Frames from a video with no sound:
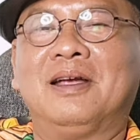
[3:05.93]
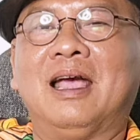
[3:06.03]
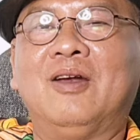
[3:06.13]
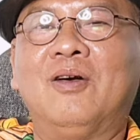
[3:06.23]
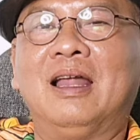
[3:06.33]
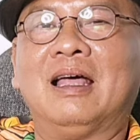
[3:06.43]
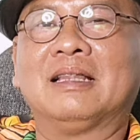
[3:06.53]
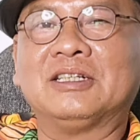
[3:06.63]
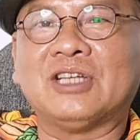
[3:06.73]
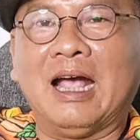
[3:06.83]
cái đó là
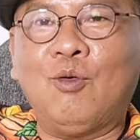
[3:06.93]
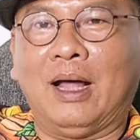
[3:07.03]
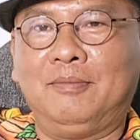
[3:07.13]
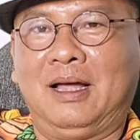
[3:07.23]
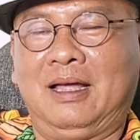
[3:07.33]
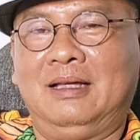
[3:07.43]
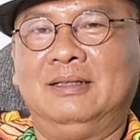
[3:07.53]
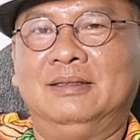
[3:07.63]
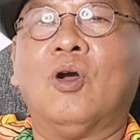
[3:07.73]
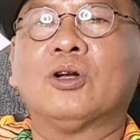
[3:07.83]
tài sản của ảnh mà
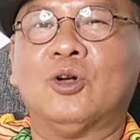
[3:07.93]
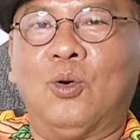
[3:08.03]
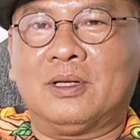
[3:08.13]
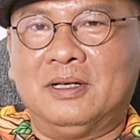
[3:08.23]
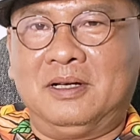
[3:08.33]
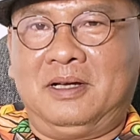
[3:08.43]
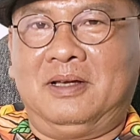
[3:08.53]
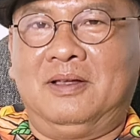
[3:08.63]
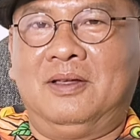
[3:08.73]
con ruột chưa